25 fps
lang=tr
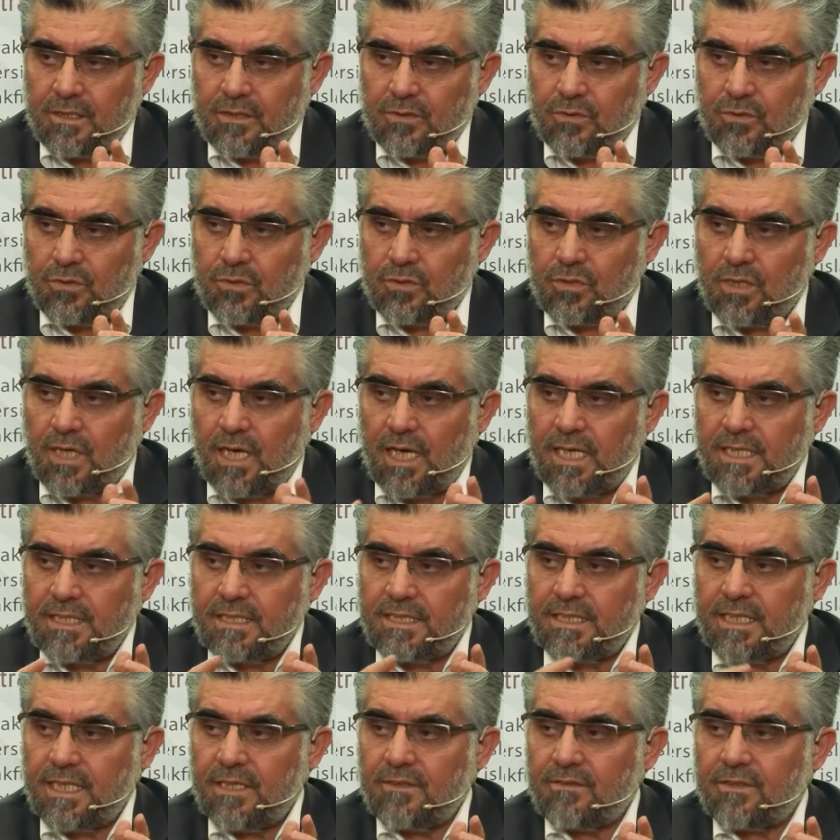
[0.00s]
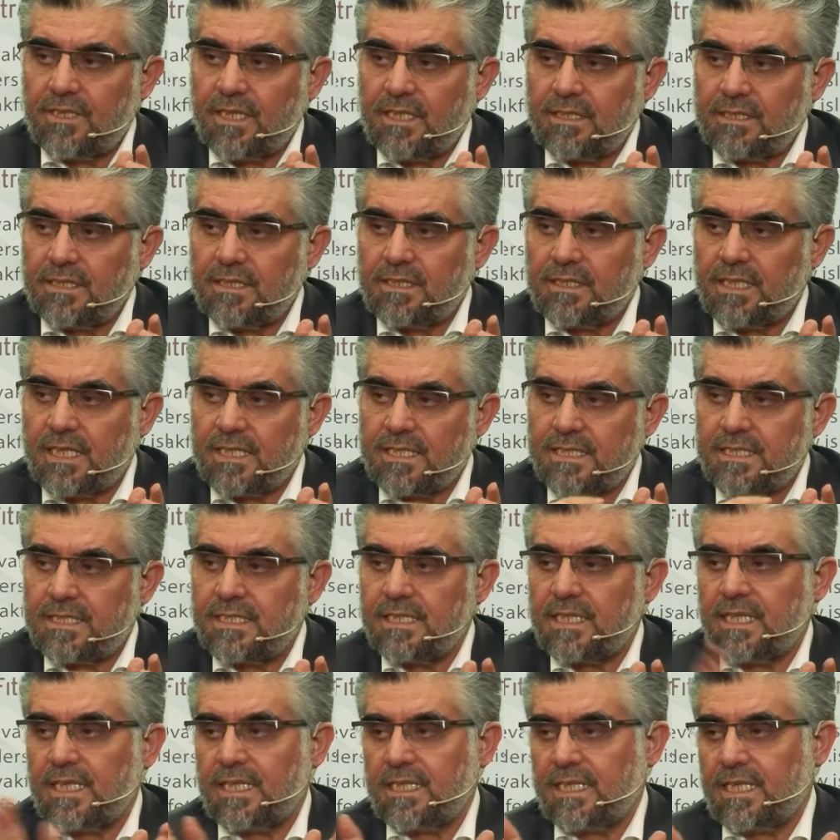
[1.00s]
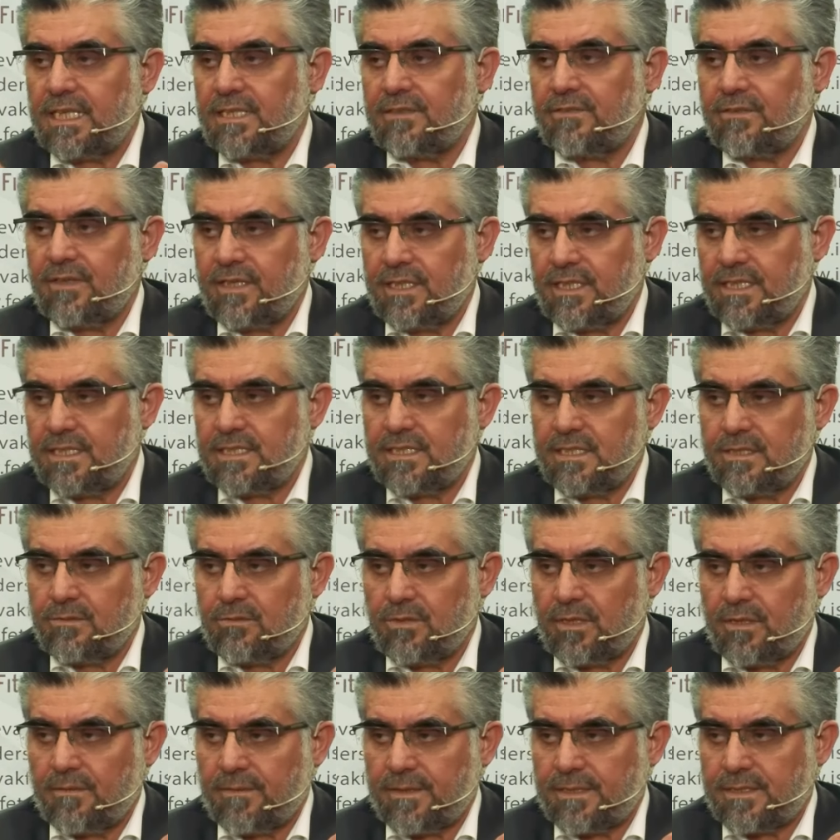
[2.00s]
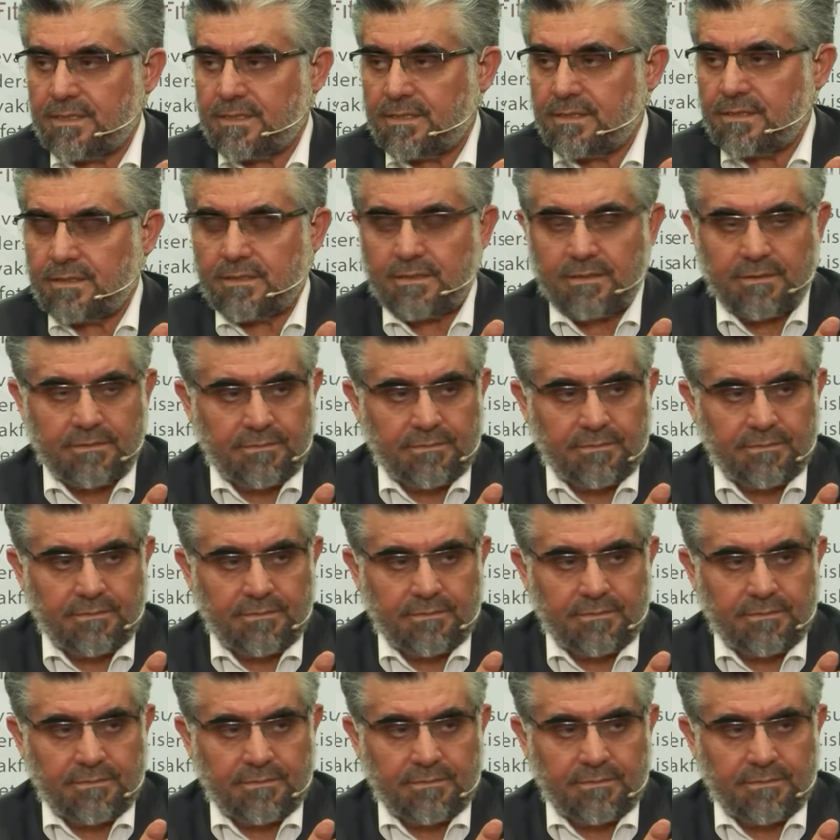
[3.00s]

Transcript: Kur'an Tevrat'ı tasdik eder ifadesini bulamazsınız.